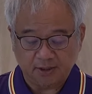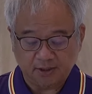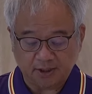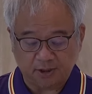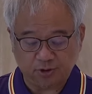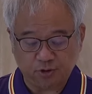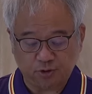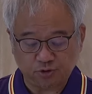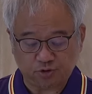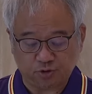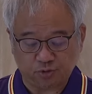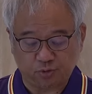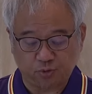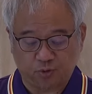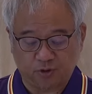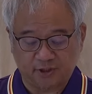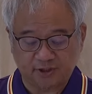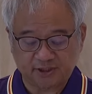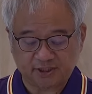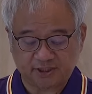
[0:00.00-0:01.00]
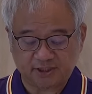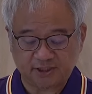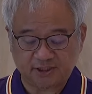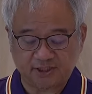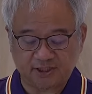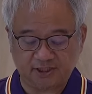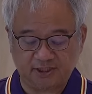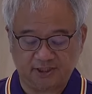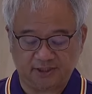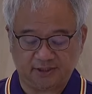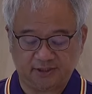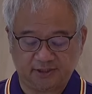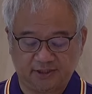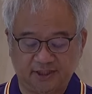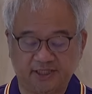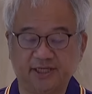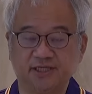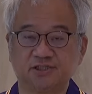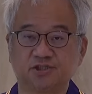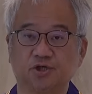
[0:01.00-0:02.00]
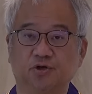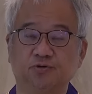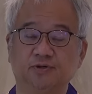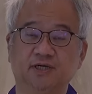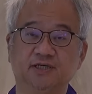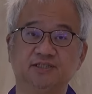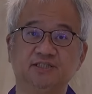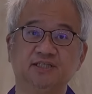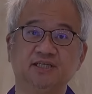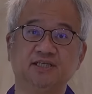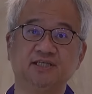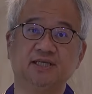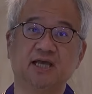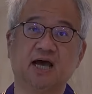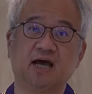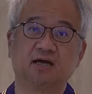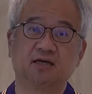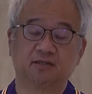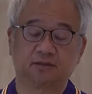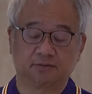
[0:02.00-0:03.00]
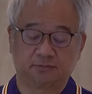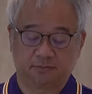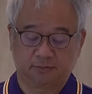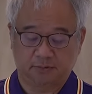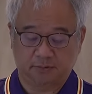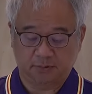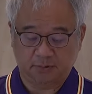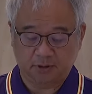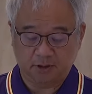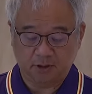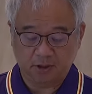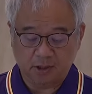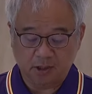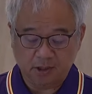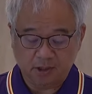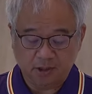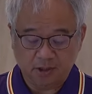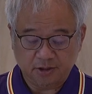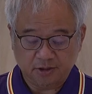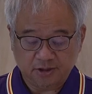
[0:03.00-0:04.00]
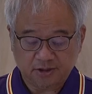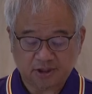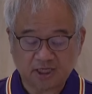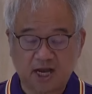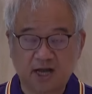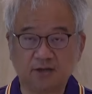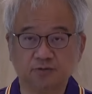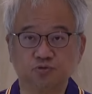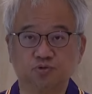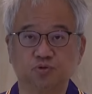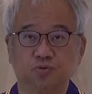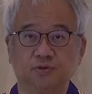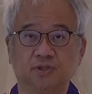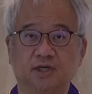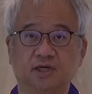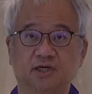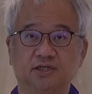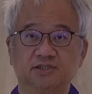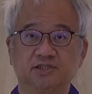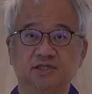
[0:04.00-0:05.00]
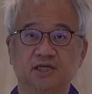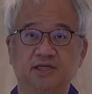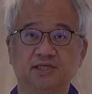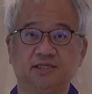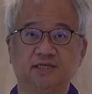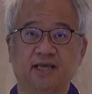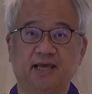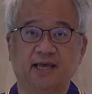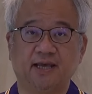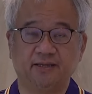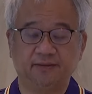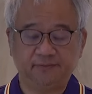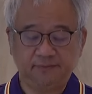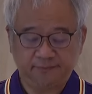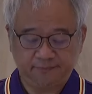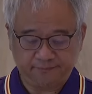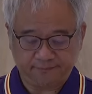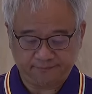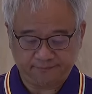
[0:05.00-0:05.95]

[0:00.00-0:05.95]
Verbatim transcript: 也有许多司祭接受了信仰。上主的圣言，